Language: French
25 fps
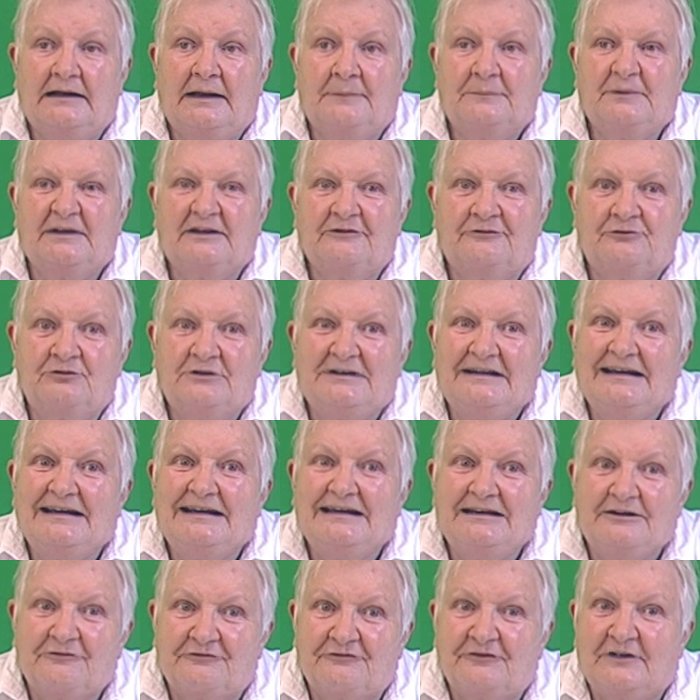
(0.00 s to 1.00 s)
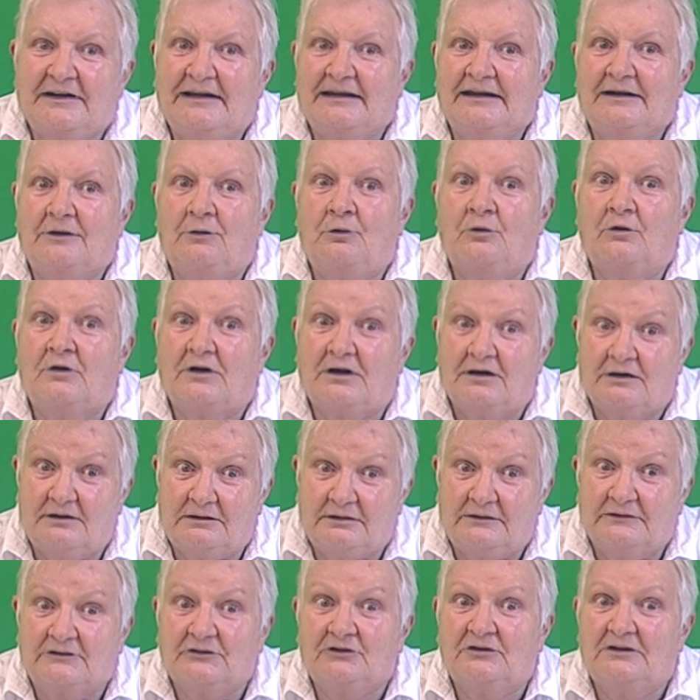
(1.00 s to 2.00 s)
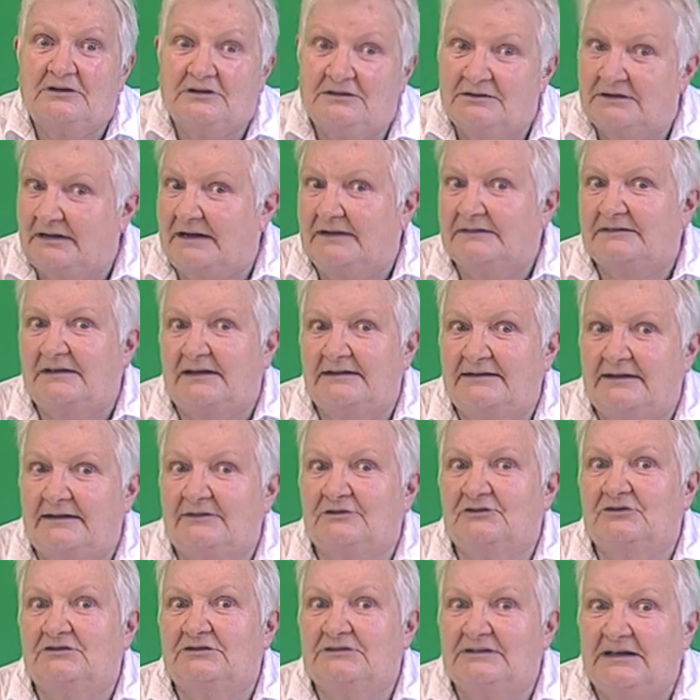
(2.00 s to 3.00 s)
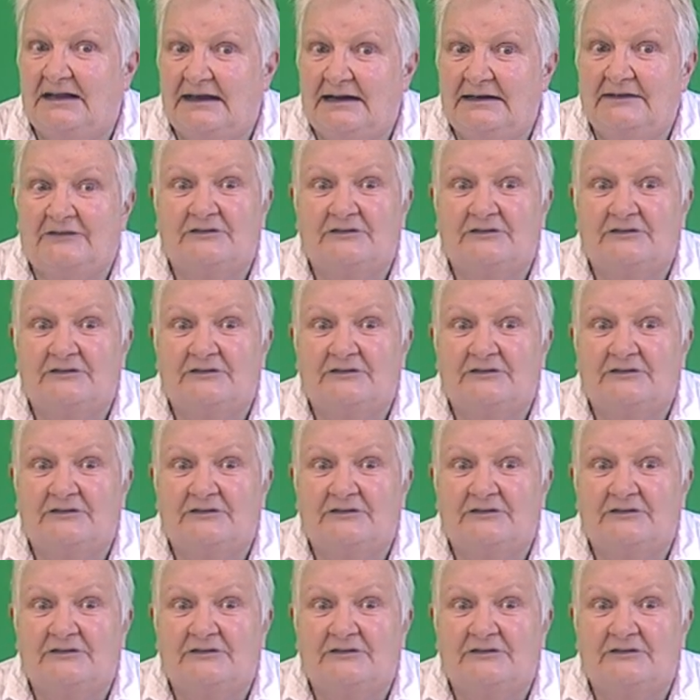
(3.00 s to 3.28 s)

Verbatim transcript: puis que vous l'élevez au rang de langue internationale,